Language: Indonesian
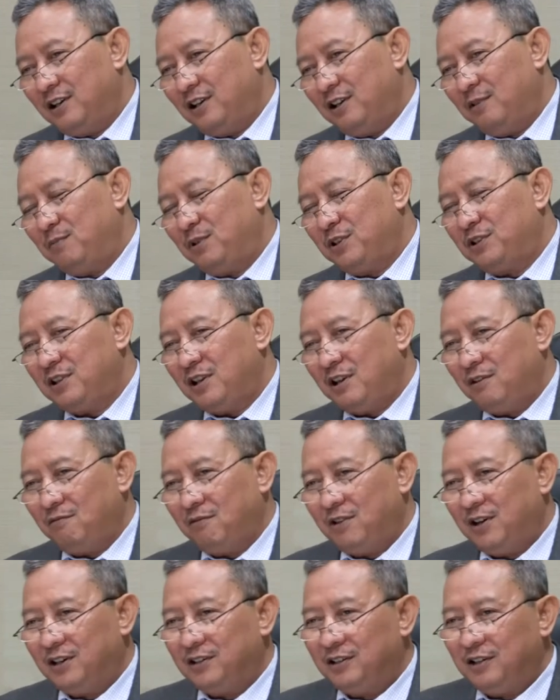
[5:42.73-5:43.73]
naik
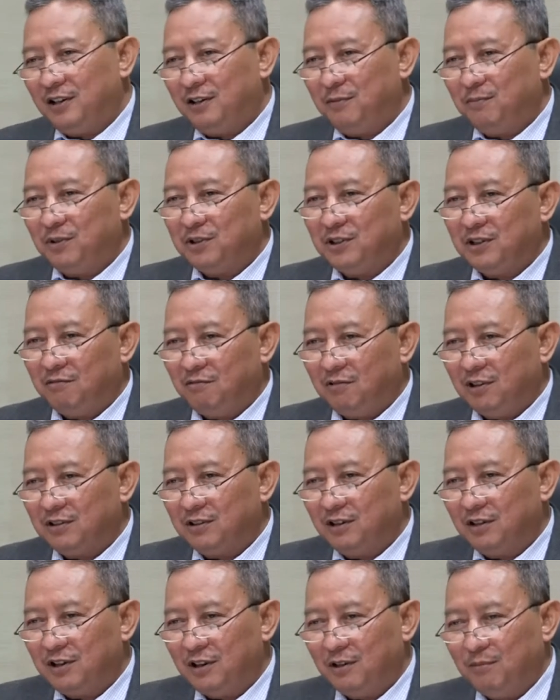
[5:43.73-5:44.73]
pesawat dari pesawat
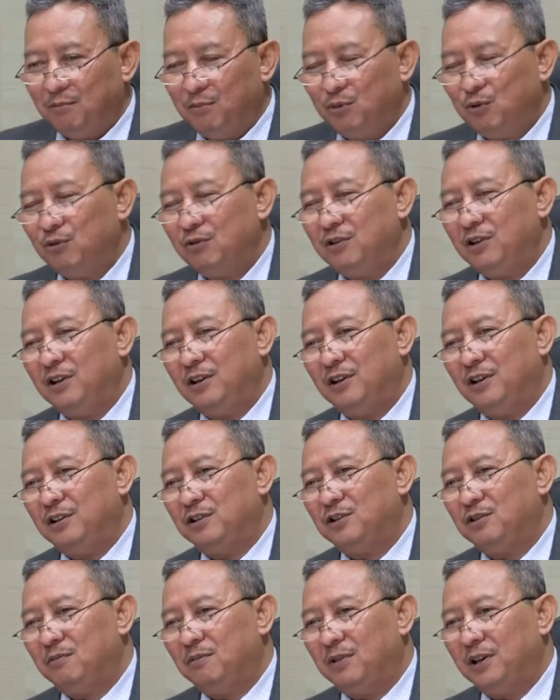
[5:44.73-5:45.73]
ke kampungnya dan
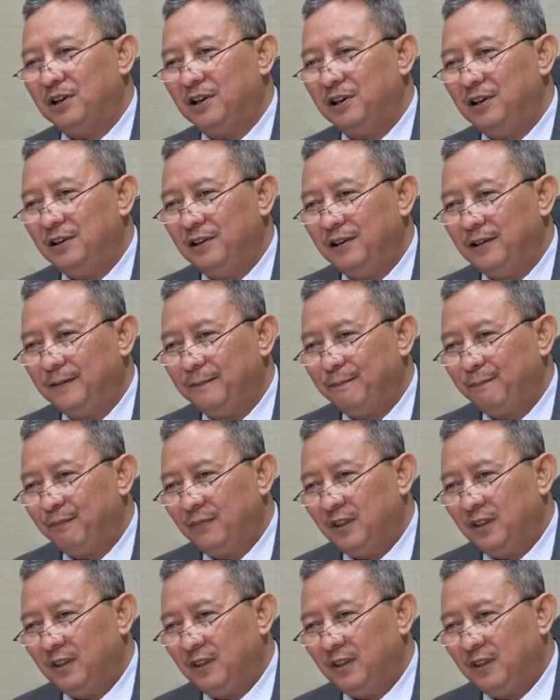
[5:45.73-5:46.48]
sebagainya